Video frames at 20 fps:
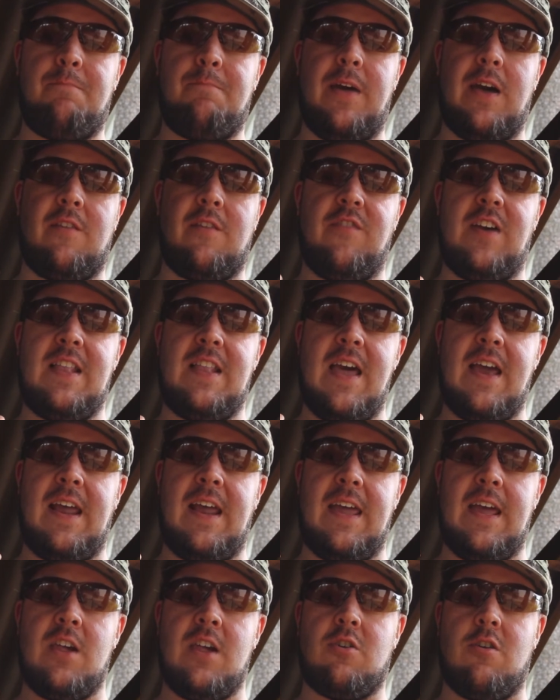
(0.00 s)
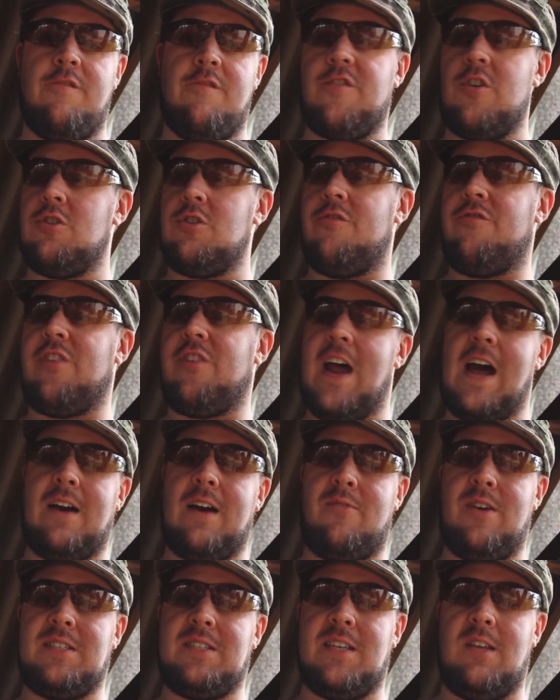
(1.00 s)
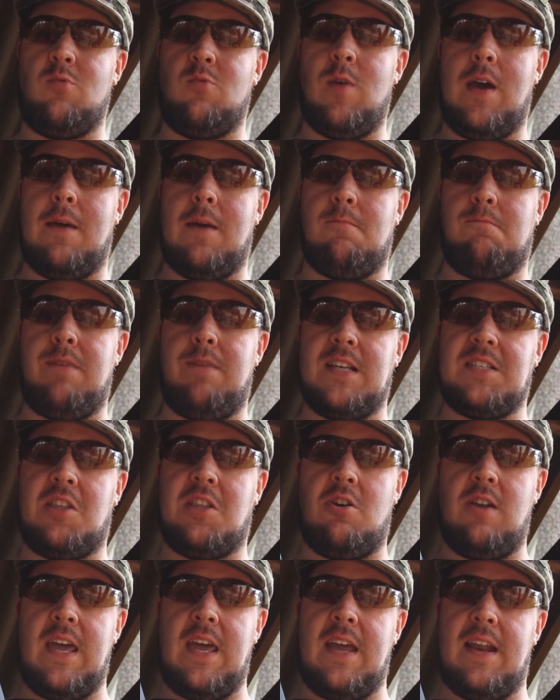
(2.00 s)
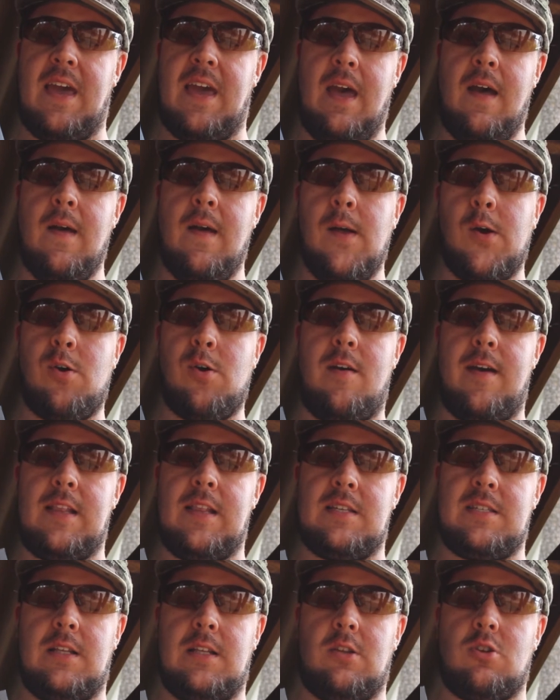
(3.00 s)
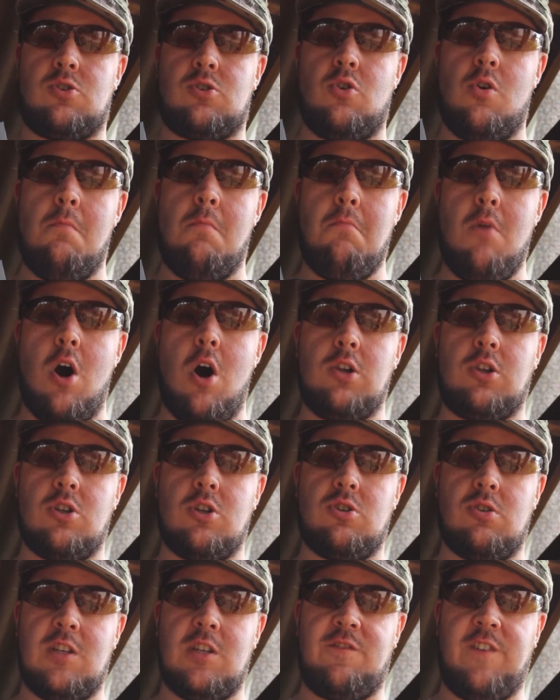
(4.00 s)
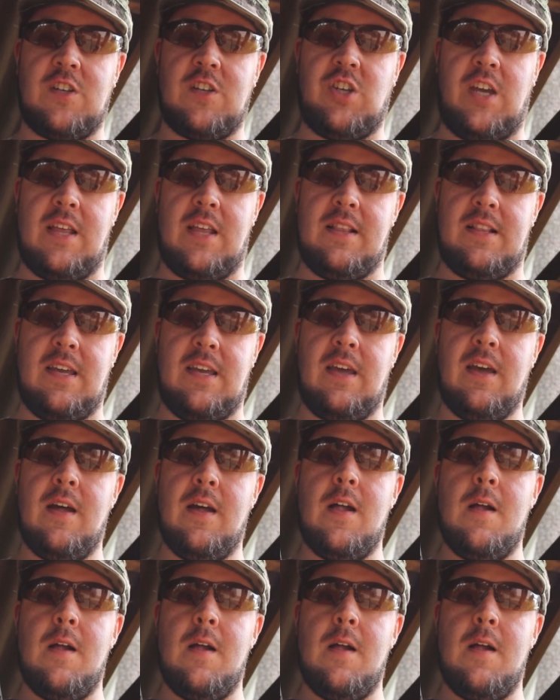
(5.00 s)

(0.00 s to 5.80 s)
per vedere il confronto fra queste due bestioline come avete sentito sono molto soddisfacenti